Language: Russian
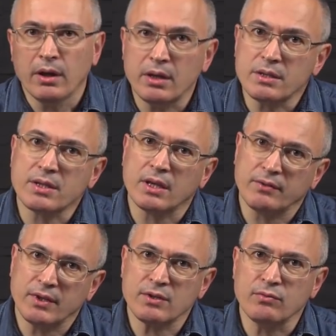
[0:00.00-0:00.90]
и
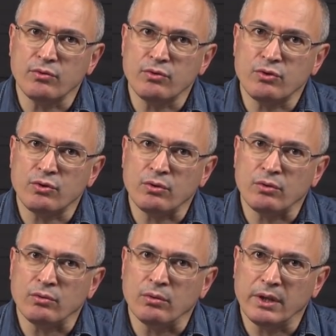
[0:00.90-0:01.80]

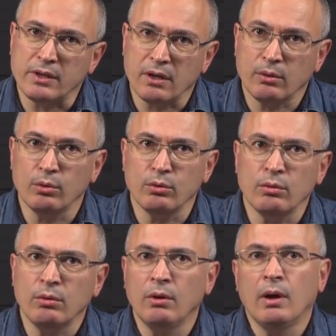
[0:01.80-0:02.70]
соответствующую
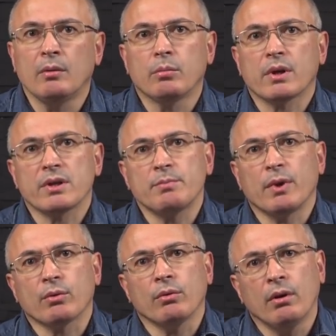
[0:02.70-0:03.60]
ледоколу по
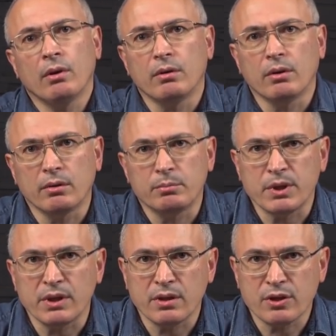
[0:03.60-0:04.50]
размеру э,
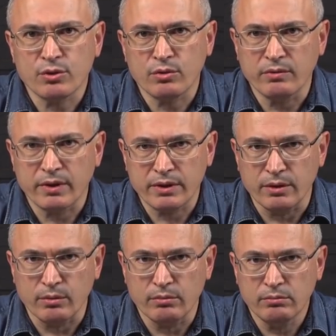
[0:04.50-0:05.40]
пятиэтажную
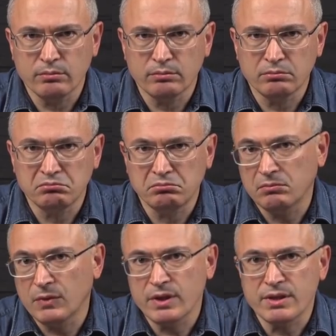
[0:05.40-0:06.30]
квартиру.
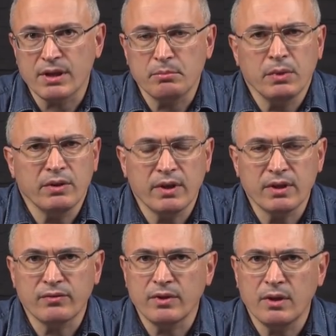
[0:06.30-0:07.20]
Да и сам
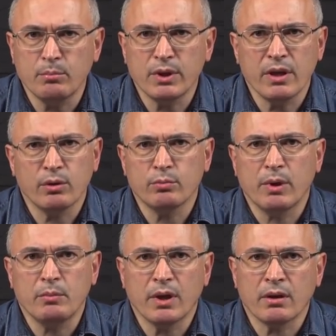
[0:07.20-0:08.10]
Медведев не подает
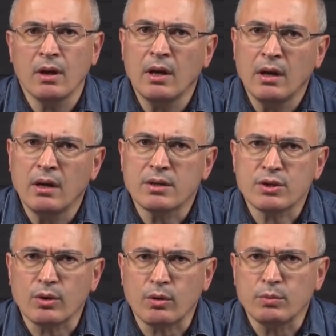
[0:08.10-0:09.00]
пример
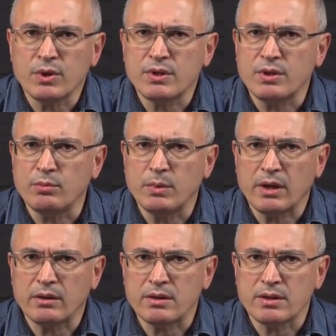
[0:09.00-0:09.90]
скромности и
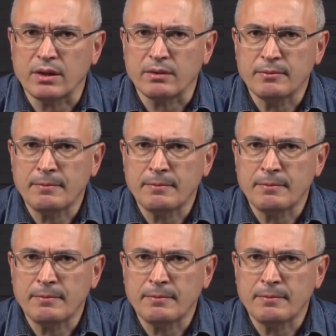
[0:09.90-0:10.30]
умеренности.